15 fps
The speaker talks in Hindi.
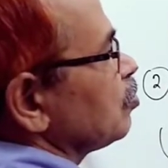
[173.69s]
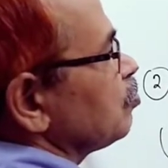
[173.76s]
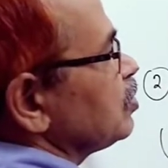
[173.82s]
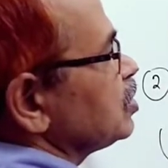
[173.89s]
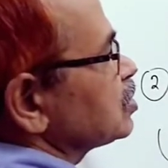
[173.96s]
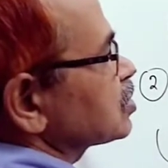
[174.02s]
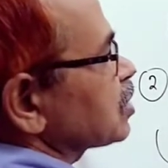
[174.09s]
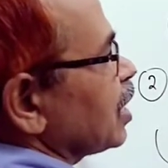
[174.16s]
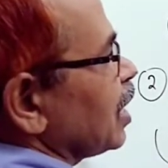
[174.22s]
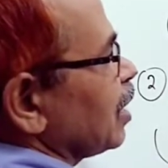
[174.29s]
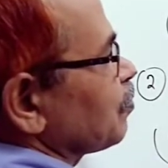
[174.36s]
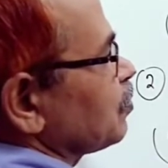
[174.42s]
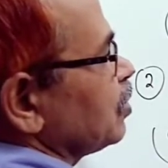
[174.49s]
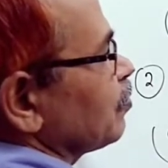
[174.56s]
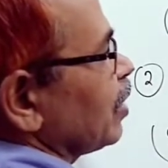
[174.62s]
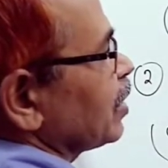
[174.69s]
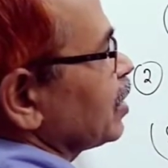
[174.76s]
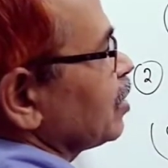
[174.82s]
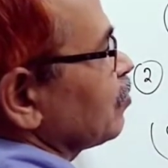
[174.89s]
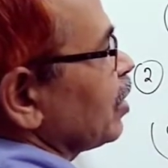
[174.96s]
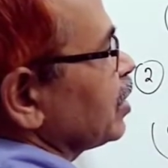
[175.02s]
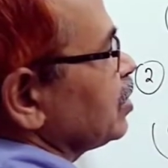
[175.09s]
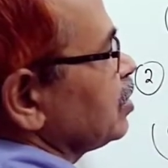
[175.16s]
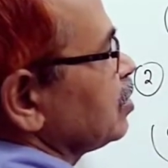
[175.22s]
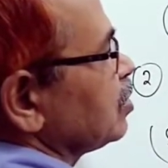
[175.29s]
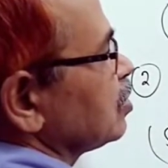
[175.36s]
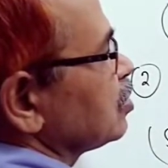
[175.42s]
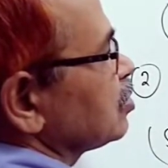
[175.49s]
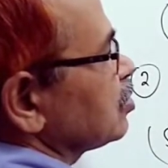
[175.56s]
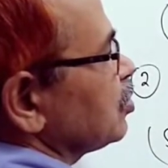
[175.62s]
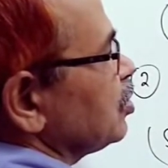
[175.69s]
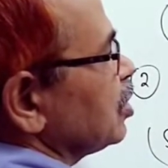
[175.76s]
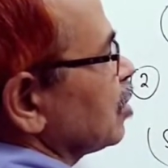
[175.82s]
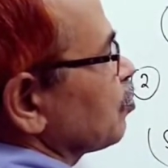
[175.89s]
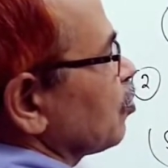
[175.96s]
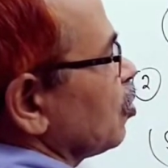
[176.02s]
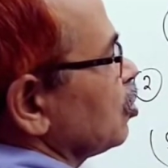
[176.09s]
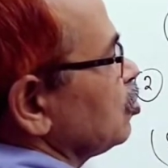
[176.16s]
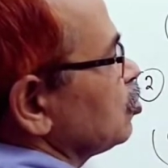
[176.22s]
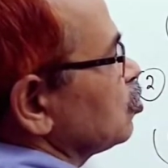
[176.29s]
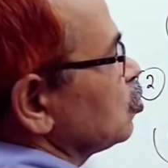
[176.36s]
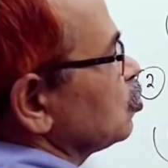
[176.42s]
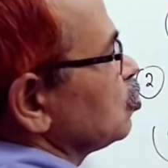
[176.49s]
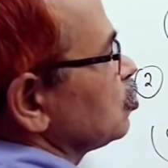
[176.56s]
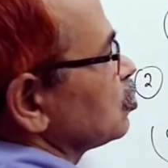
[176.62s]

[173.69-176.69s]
मीन्स हाफ डिवाइडेड बाई थ्री अपॉन टू